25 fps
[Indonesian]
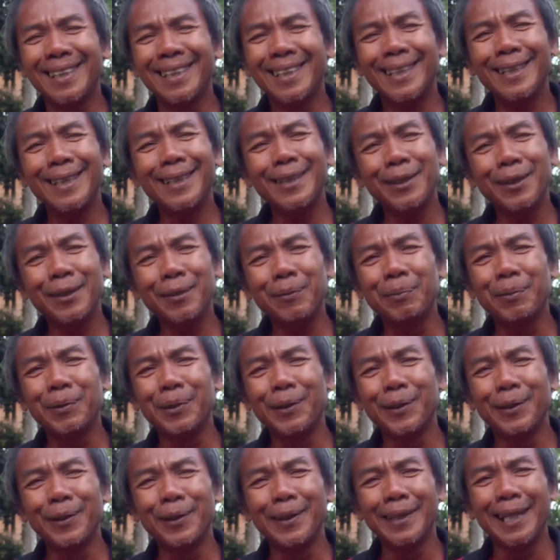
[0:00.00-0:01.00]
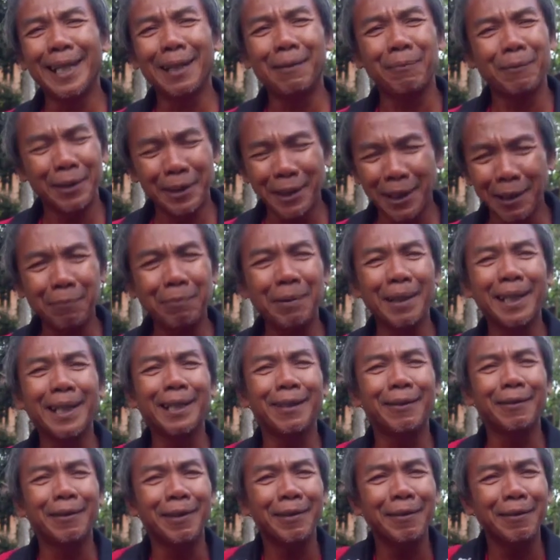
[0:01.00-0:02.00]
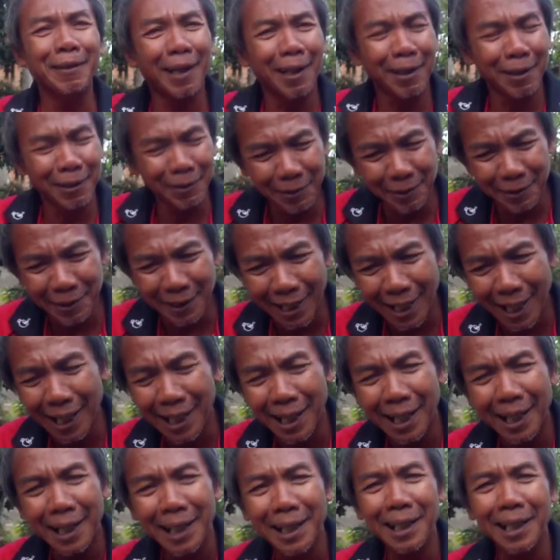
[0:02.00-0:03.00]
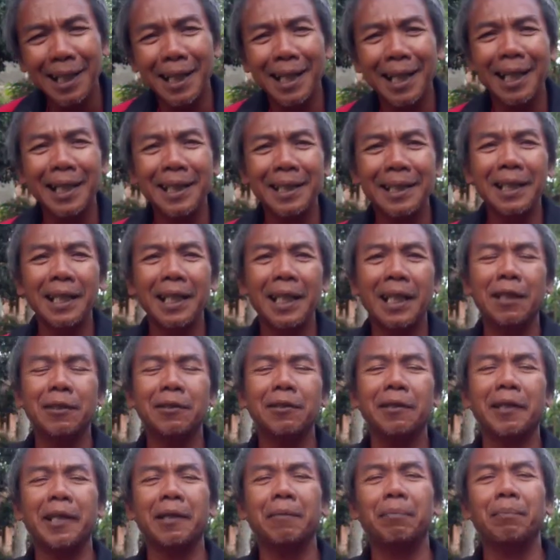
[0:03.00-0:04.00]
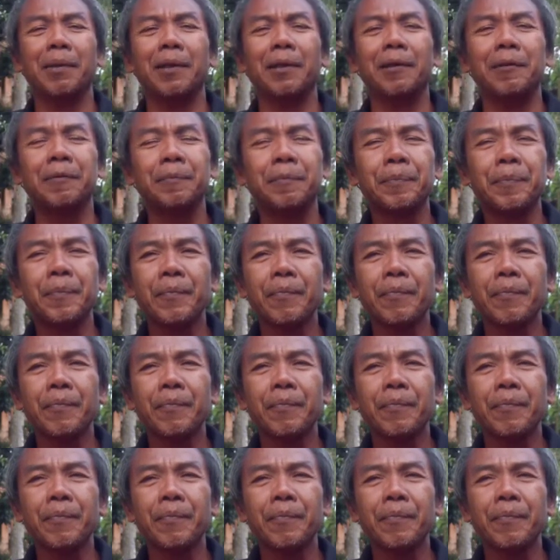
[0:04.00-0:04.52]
itu burung yang model begitu itu kalau sudah agak kelelahan dia langsung nemplok